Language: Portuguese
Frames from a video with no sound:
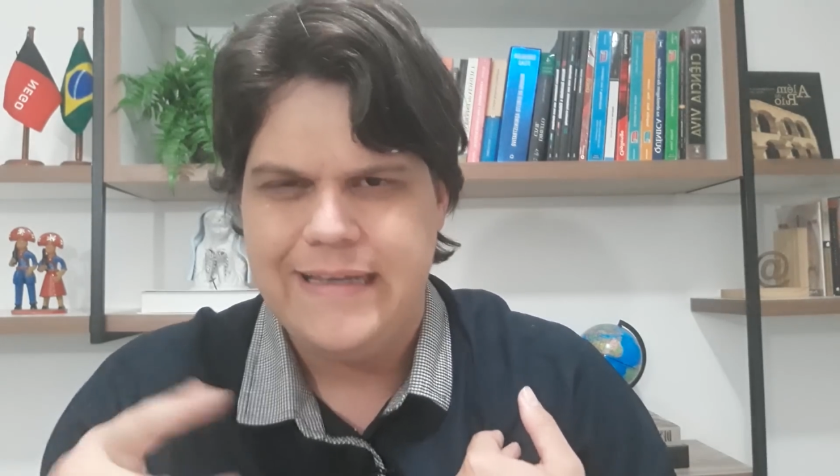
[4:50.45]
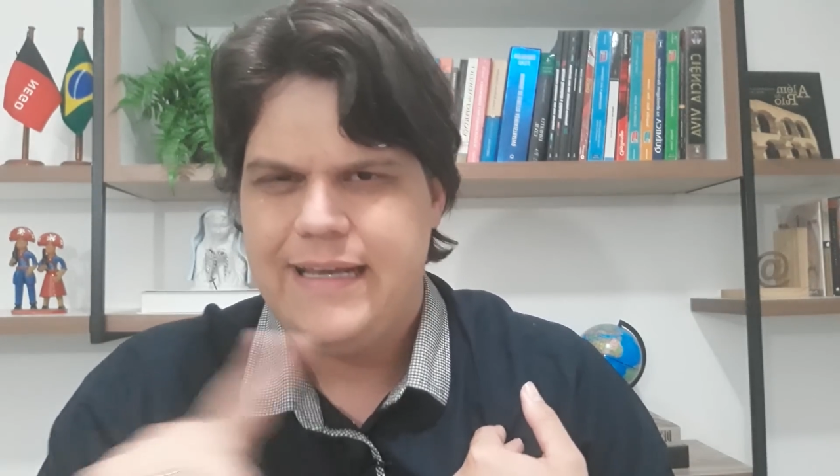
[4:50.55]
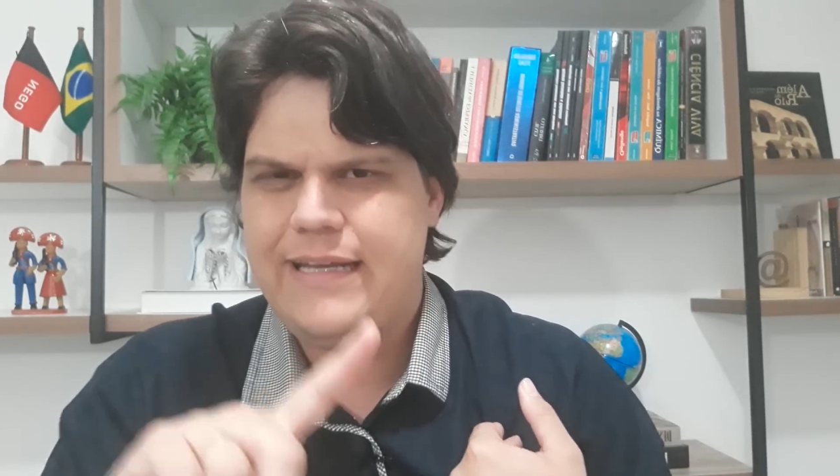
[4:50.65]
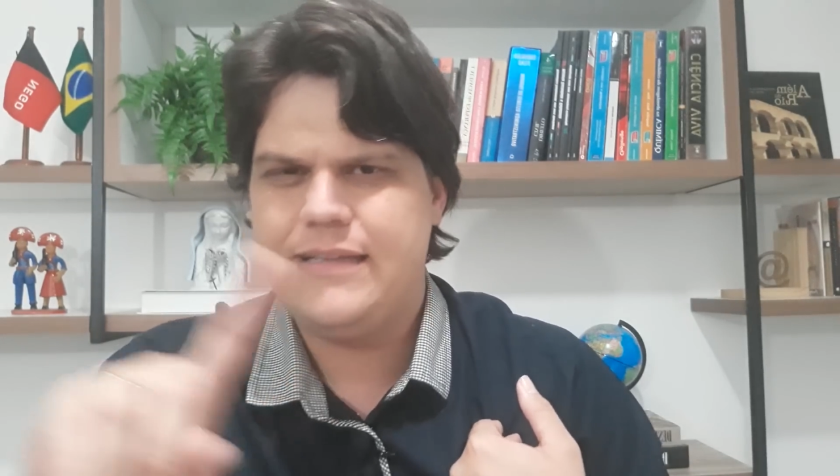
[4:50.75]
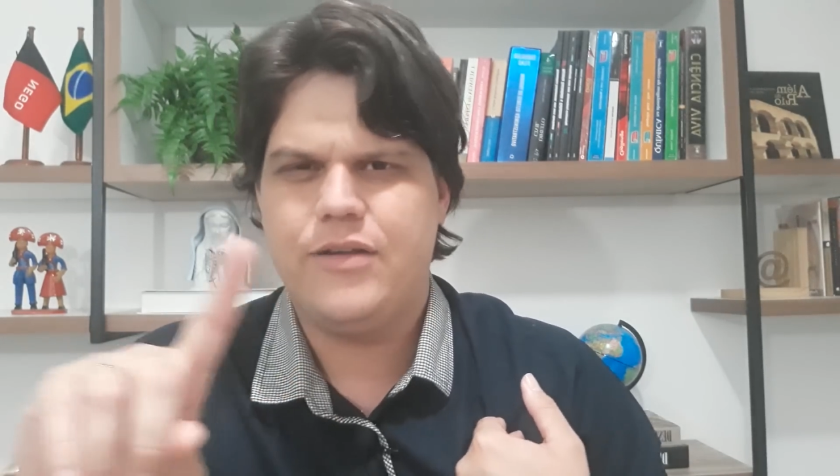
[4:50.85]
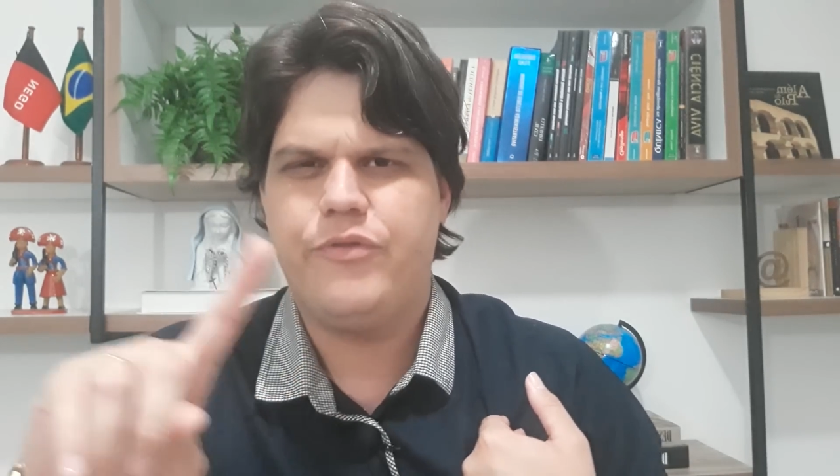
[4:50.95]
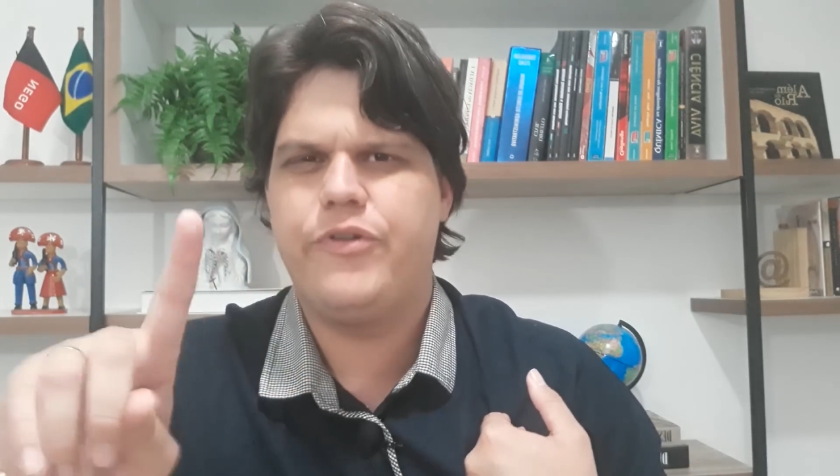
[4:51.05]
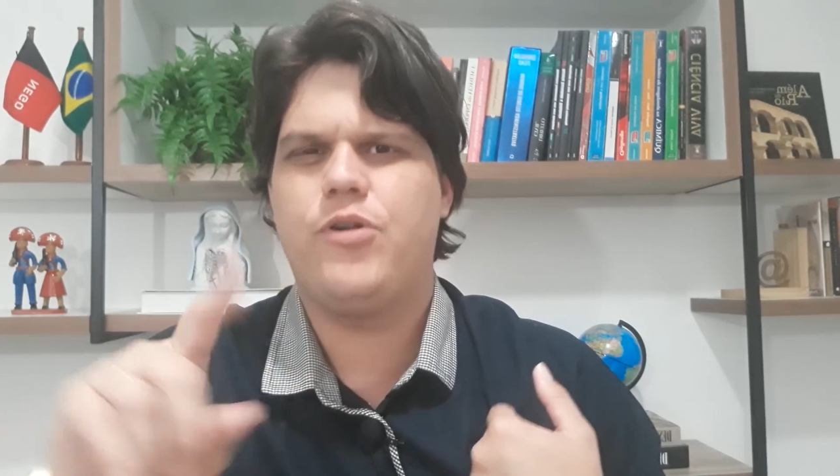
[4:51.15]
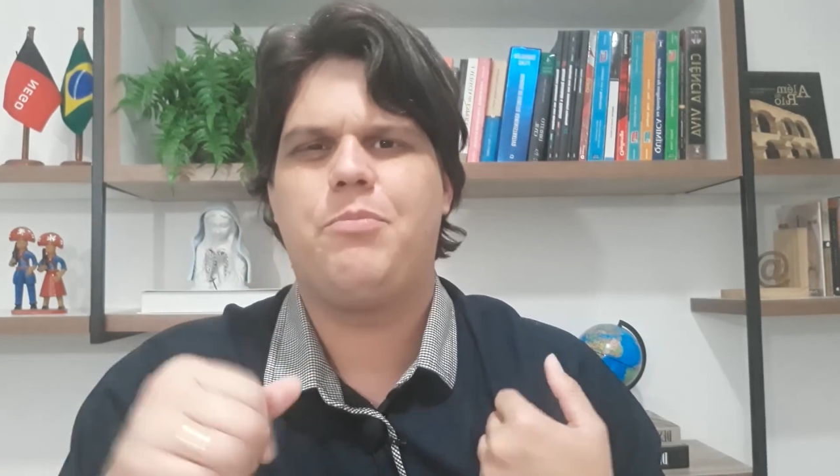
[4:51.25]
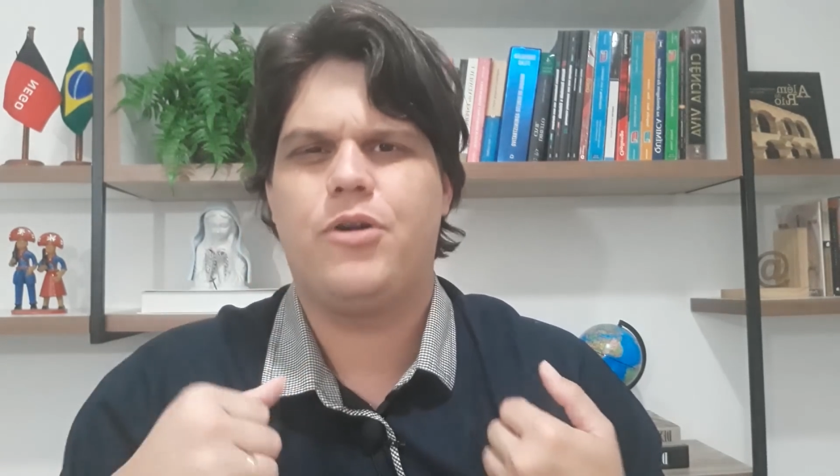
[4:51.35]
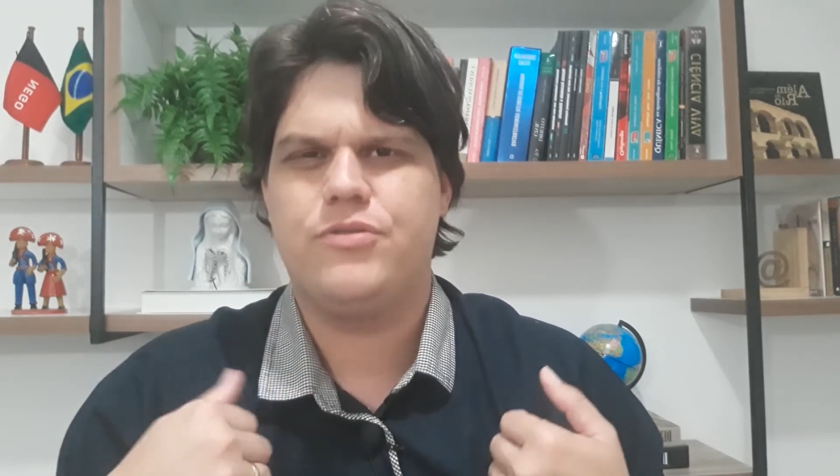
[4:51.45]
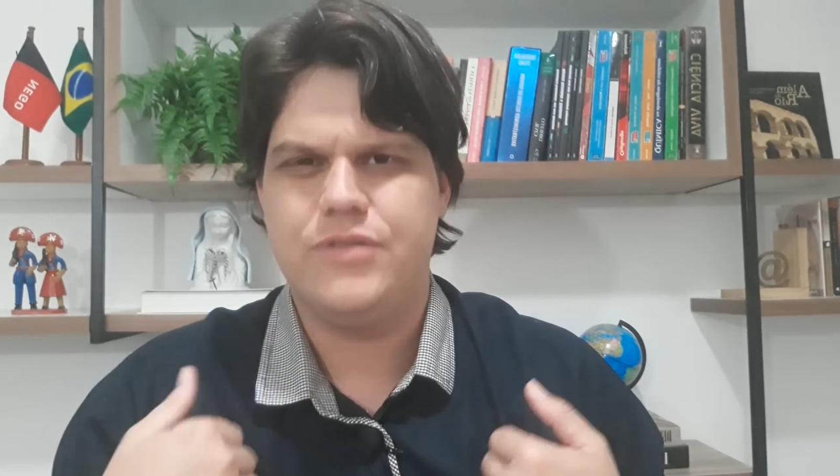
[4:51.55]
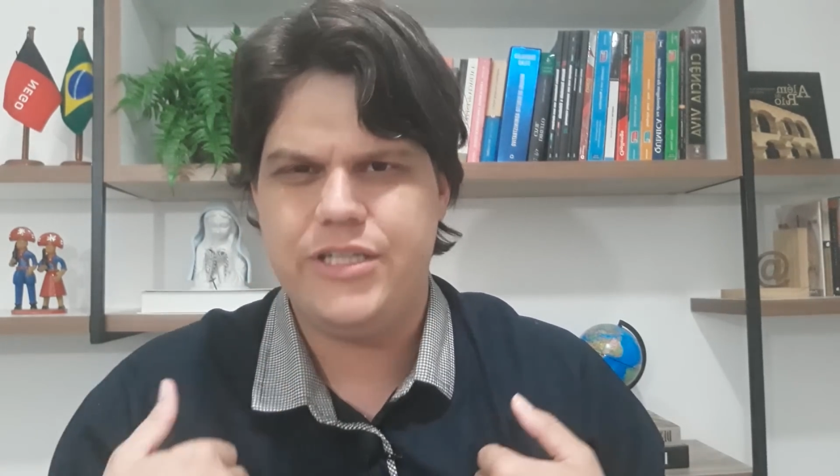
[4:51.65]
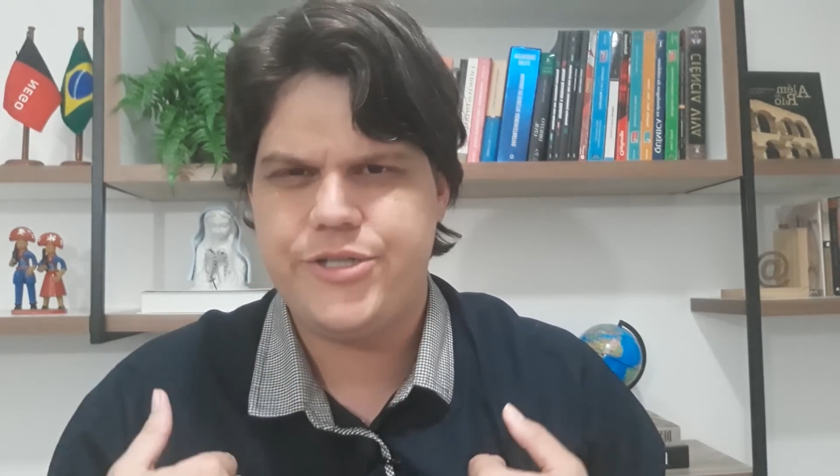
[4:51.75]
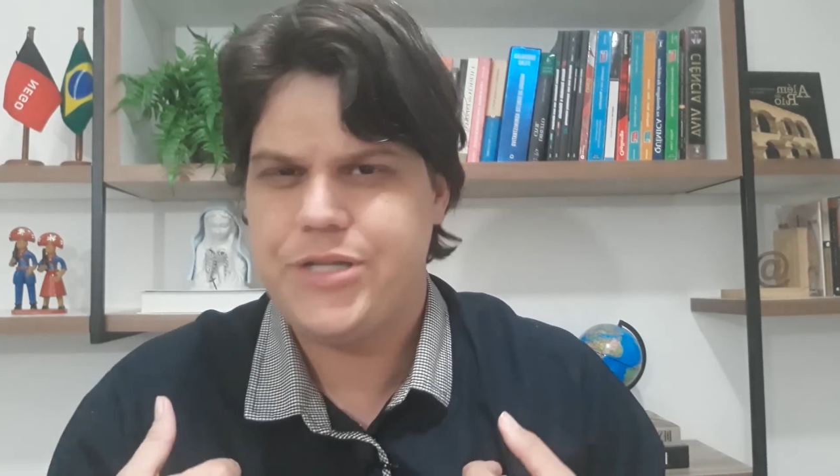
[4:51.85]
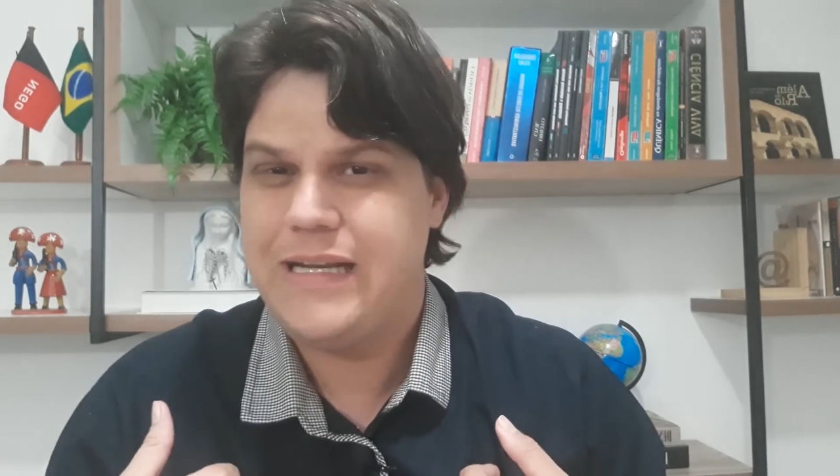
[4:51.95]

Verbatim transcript: ele não foi oportunista,